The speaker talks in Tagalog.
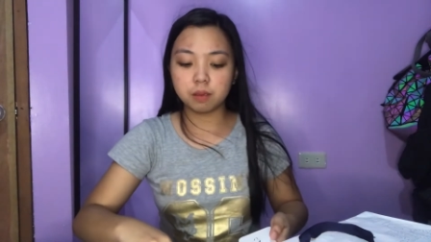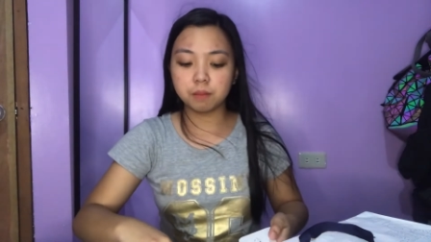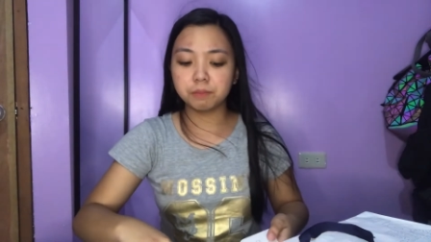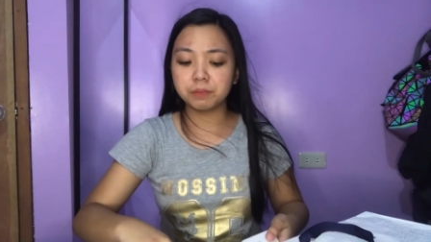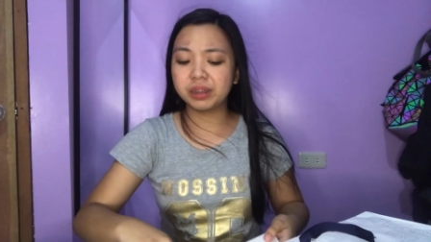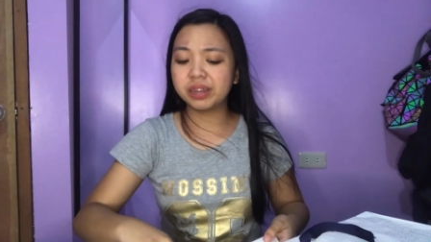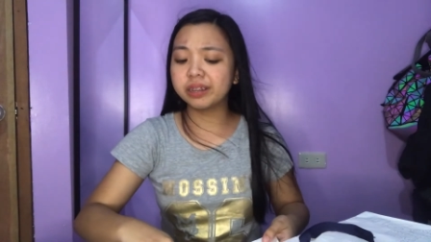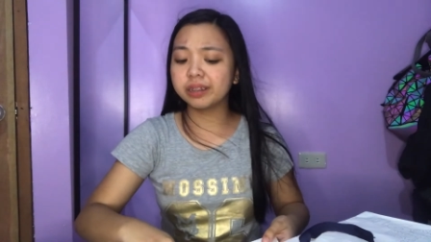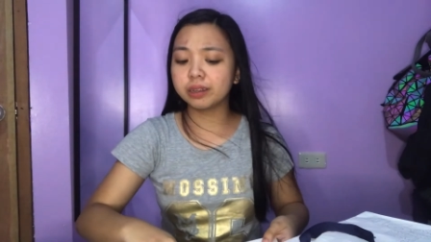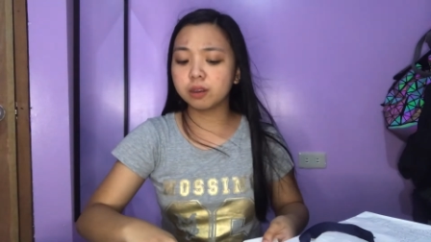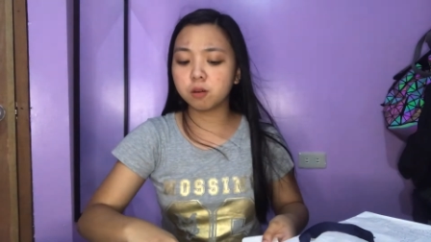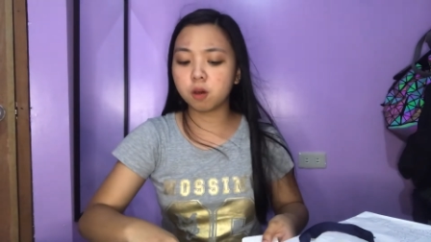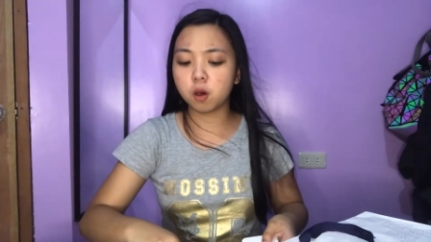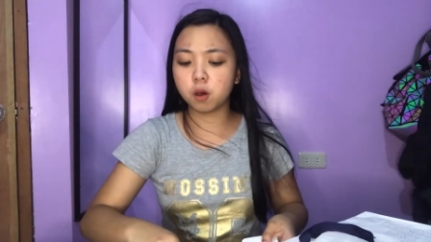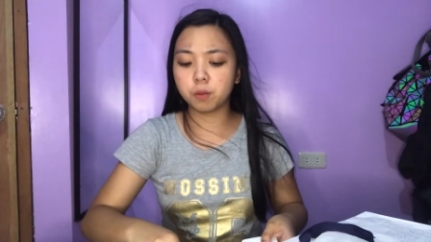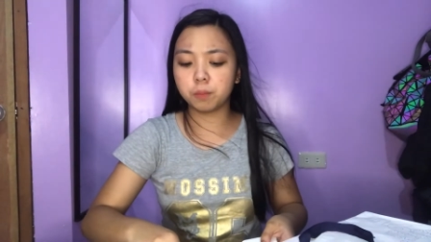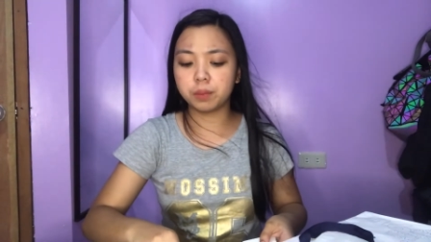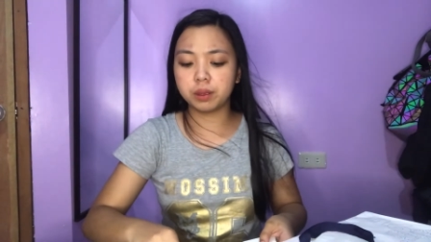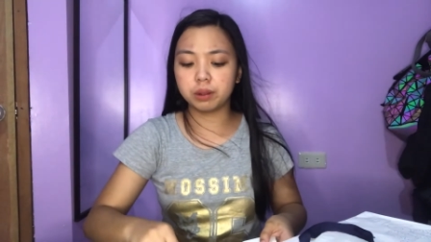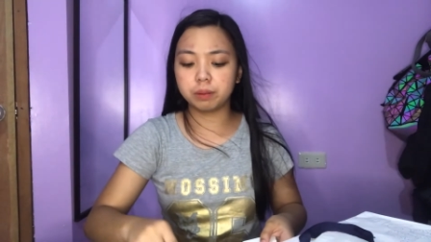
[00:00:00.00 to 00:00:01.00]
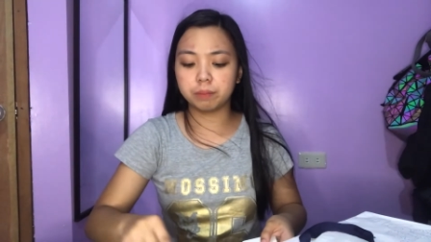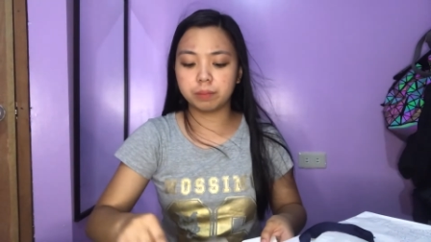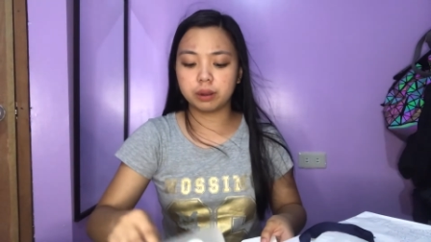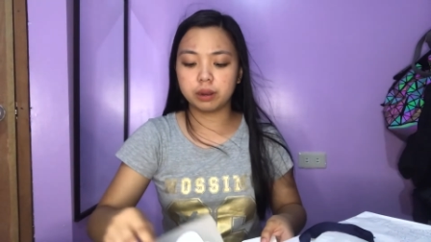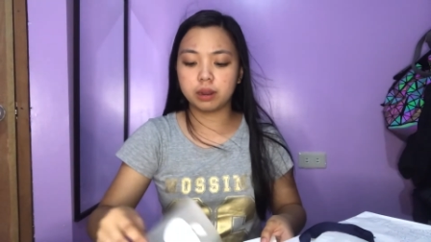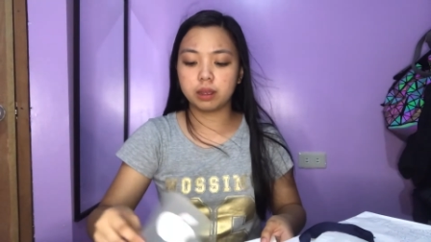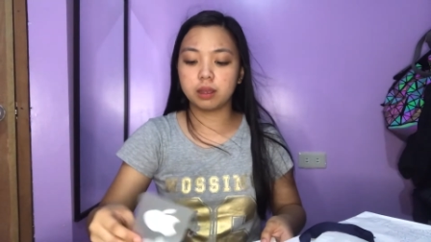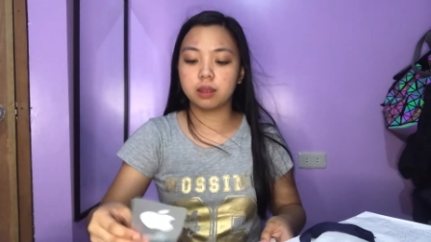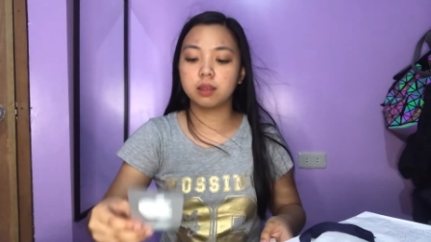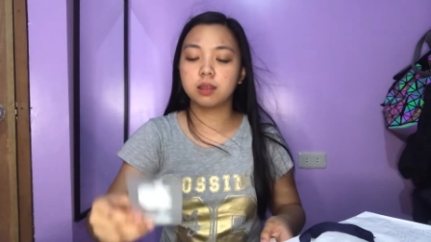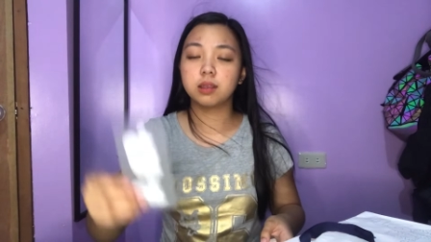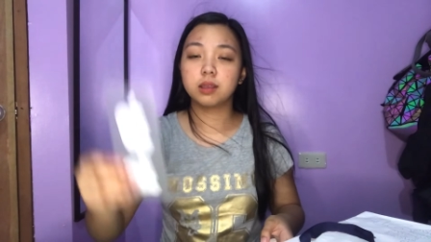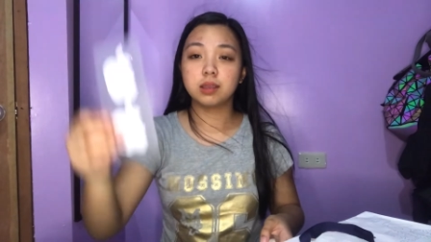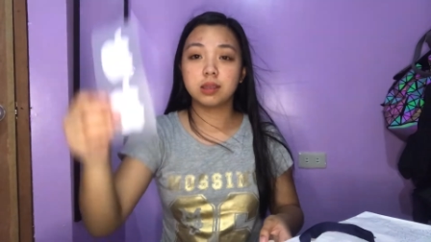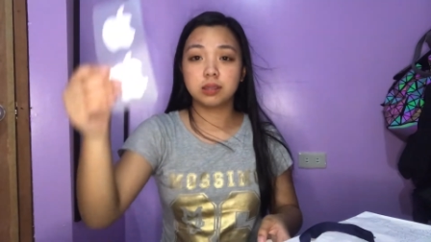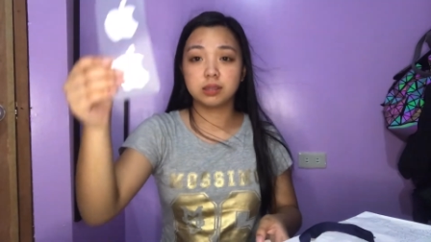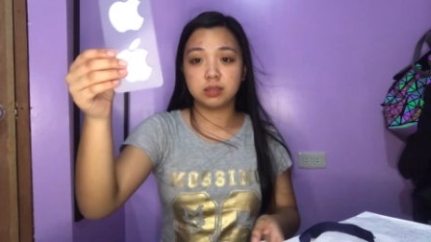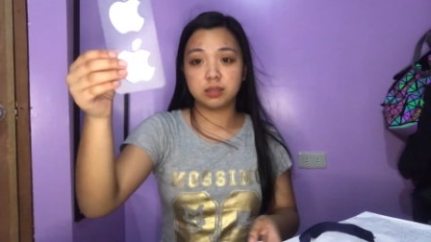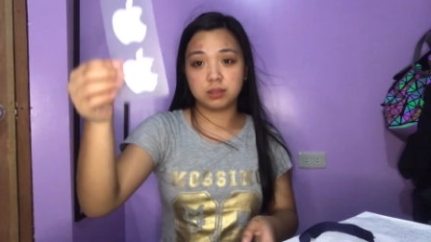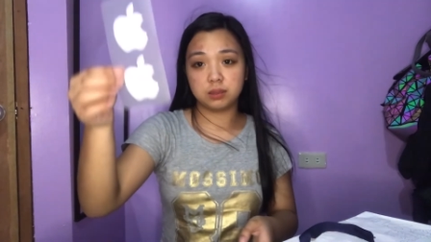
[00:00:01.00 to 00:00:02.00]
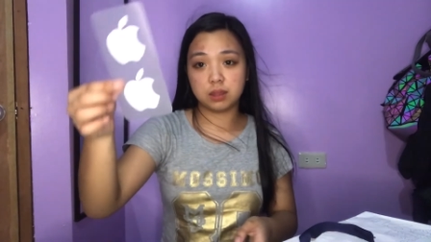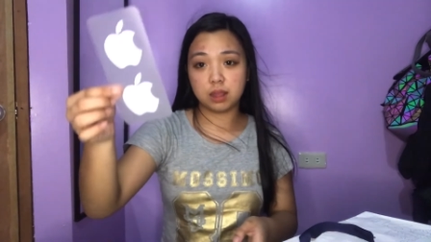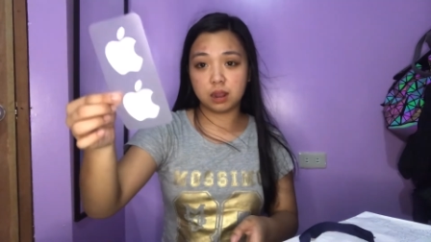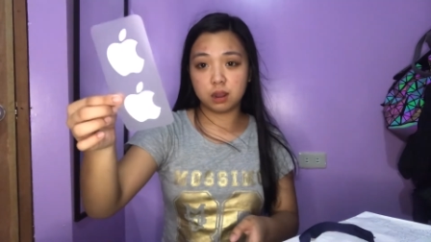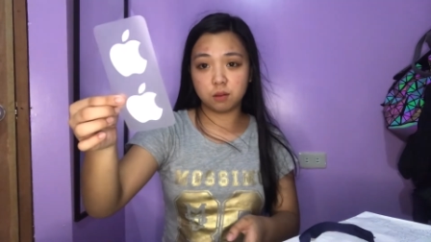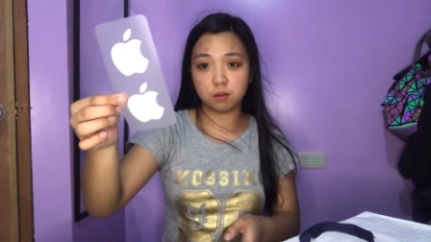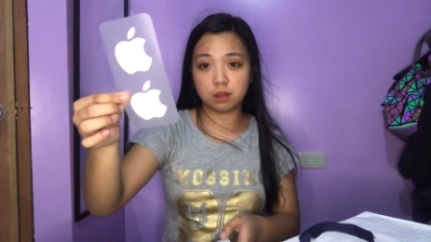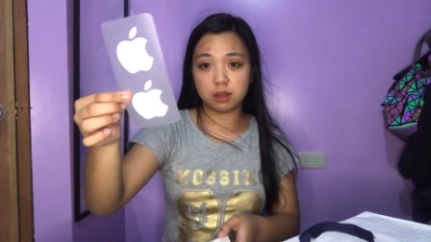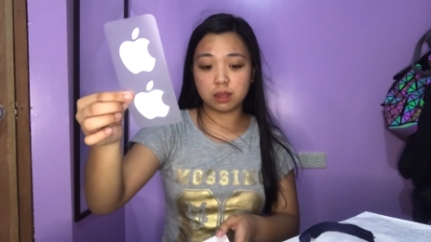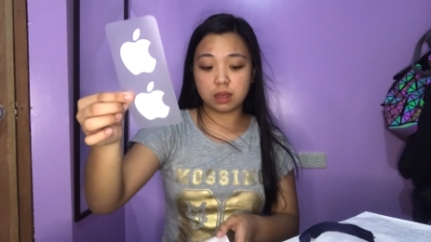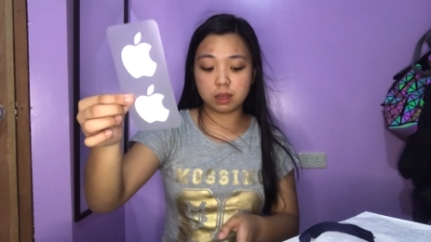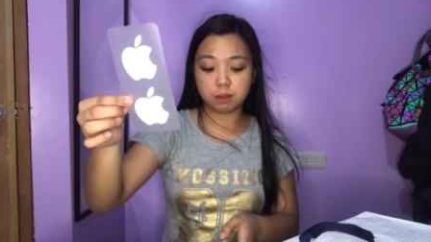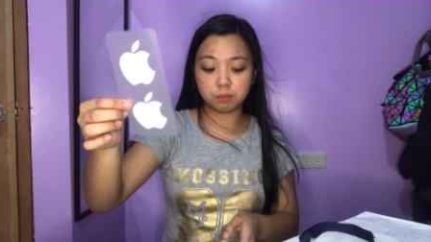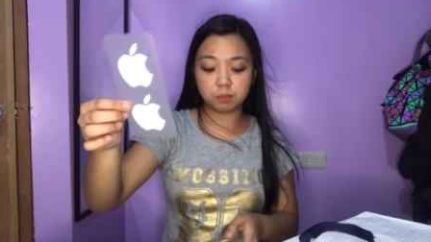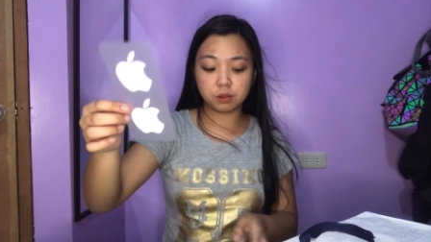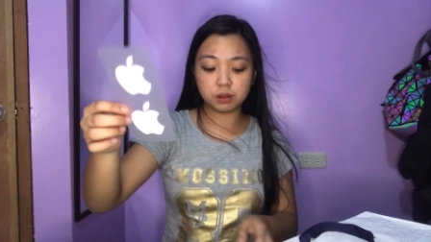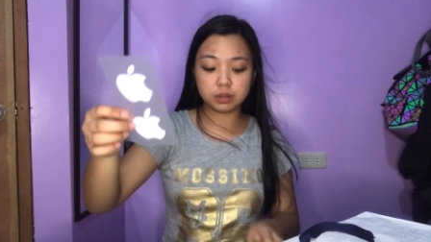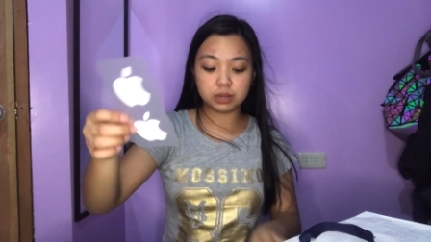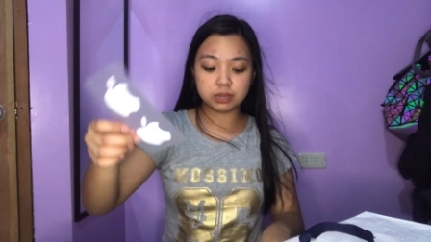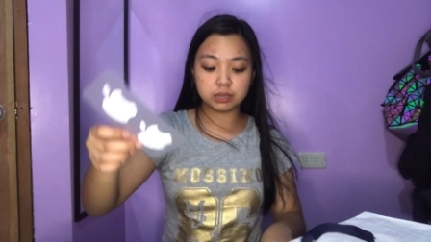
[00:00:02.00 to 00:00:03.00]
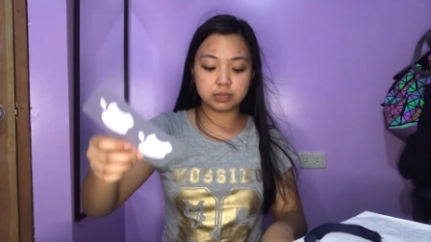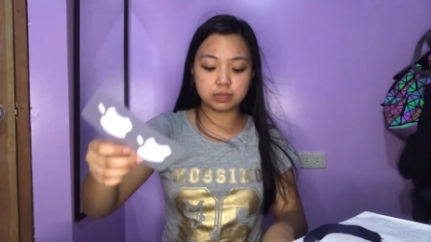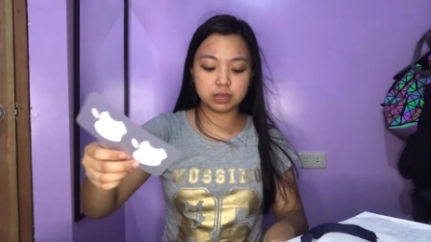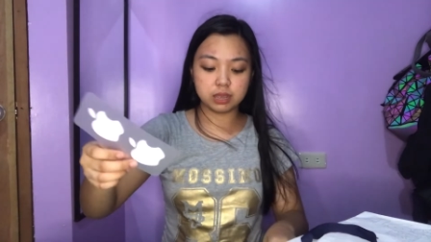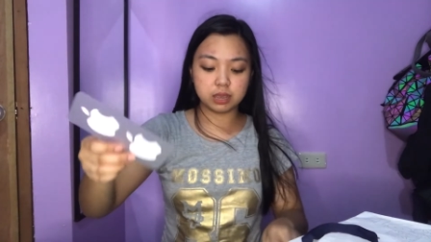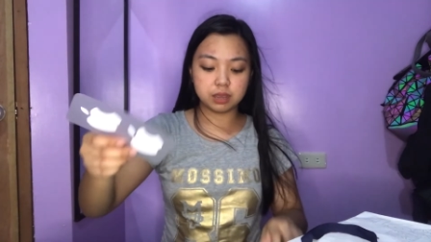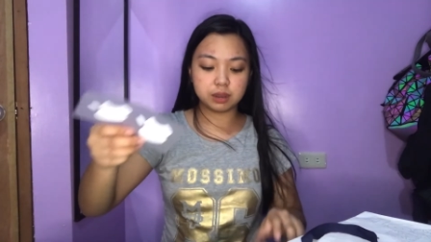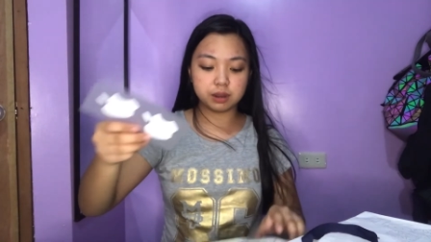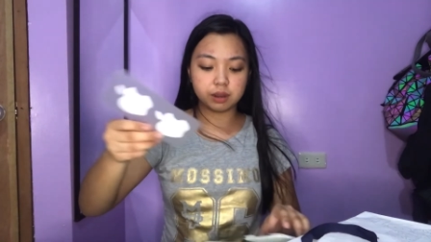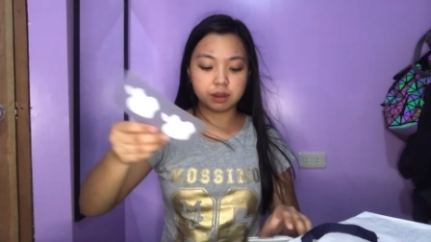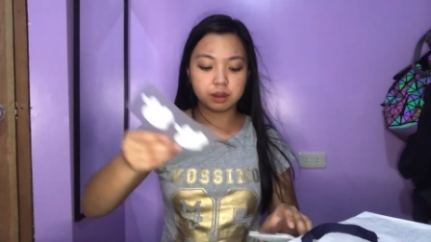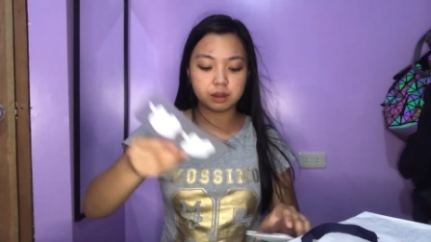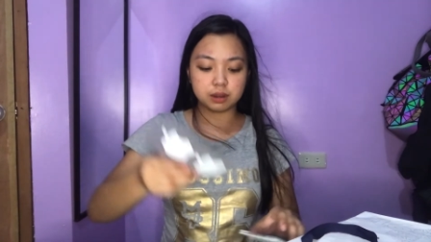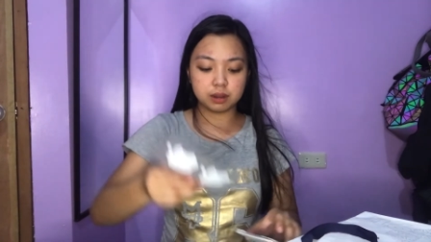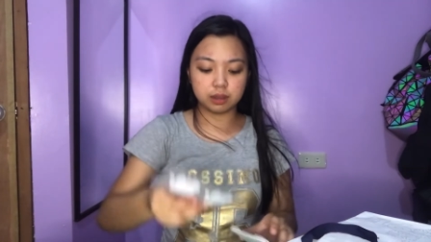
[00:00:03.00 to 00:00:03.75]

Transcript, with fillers: pang open pala. na. Dalawang Apple na sticker.